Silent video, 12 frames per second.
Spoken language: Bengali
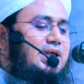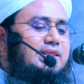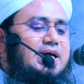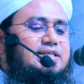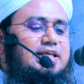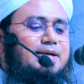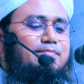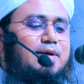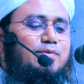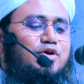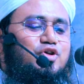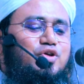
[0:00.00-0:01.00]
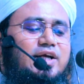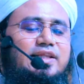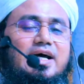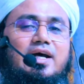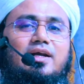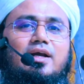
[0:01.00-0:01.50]
এই দাসিম নামক
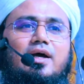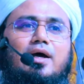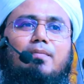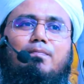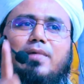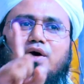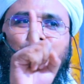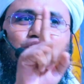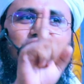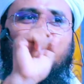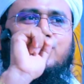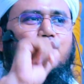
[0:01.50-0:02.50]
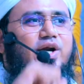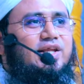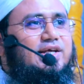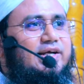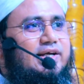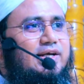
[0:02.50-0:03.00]
শয়তান মানুষের ঘরে
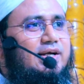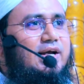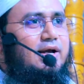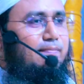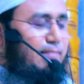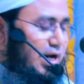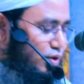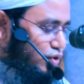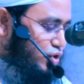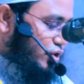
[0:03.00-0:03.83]
থাকে মানুষ